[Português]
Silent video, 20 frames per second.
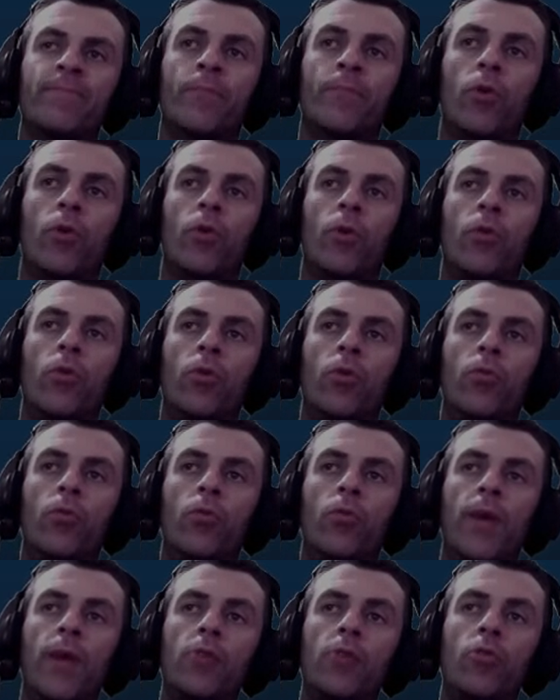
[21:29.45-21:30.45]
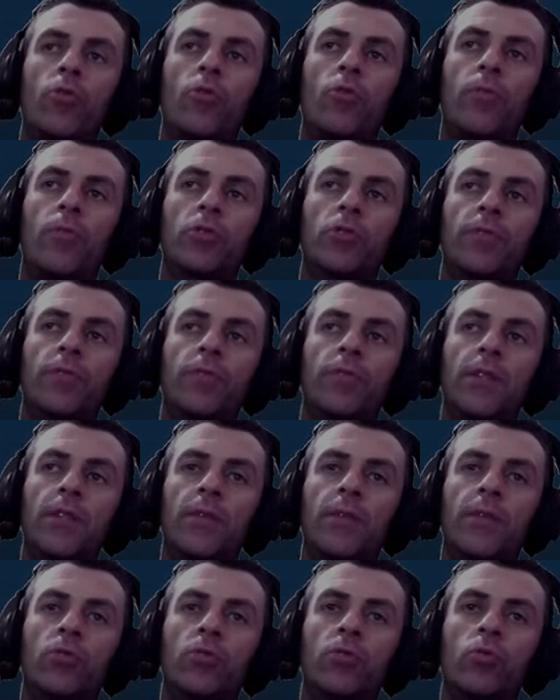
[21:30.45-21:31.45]
ou monumento. Eu posso fazer
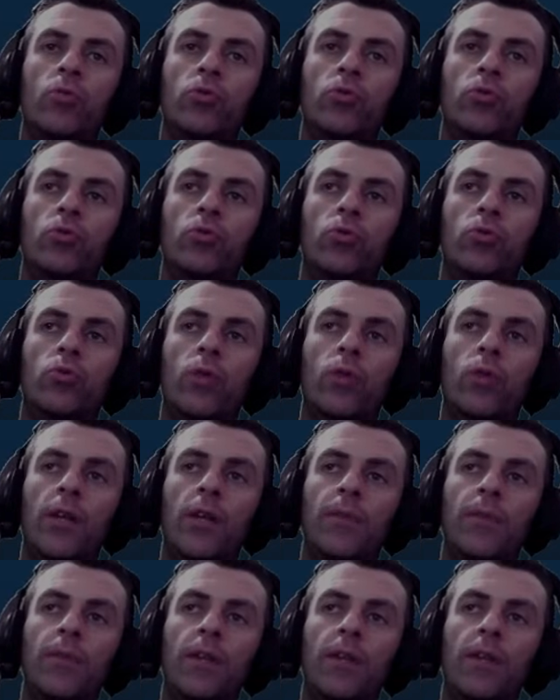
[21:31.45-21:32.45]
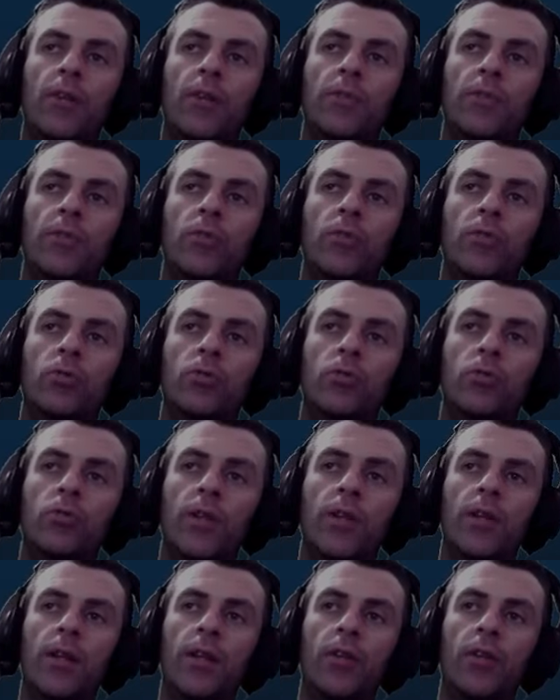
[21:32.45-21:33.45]
mais um construtor aqui. Pera que não preciso de construir
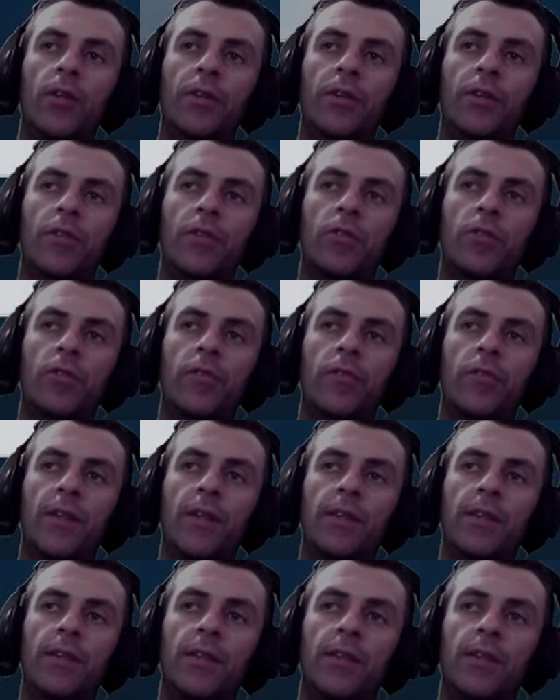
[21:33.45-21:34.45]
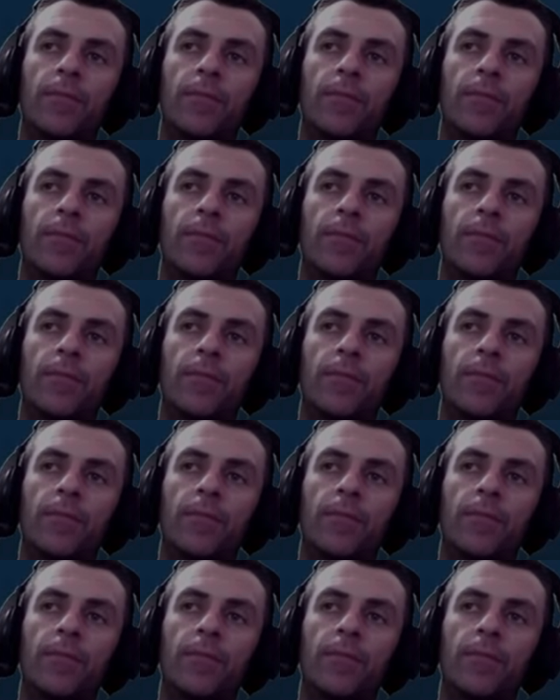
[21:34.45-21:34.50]
ainda não. Eu acho que eu vou fazer